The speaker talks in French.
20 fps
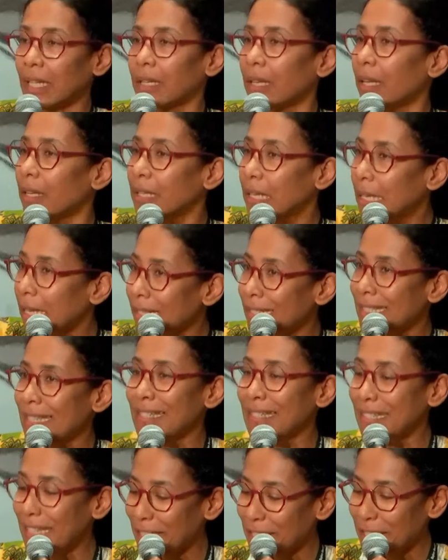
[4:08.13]
il y a une
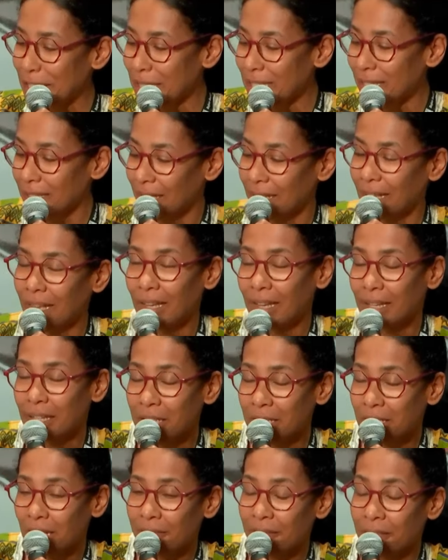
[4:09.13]
quinzaine d'années,
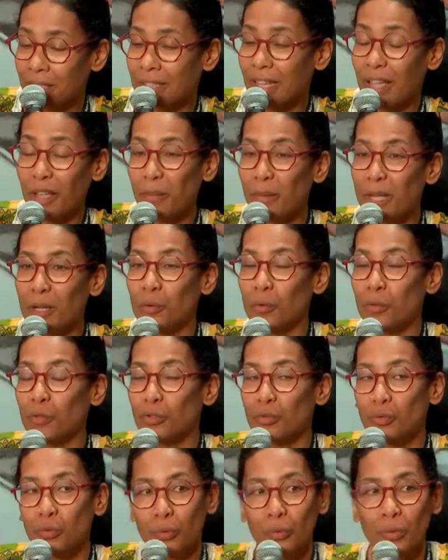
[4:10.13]
j'avais très mal au
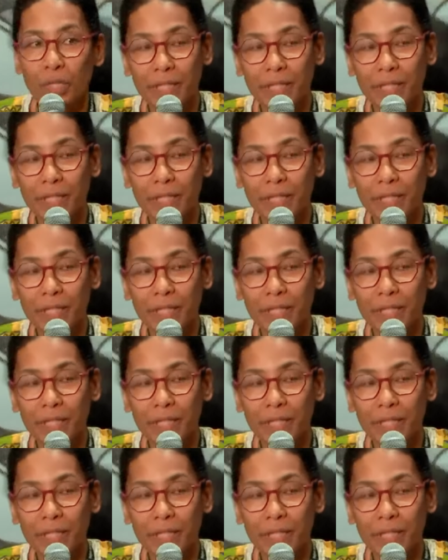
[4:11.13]
genou,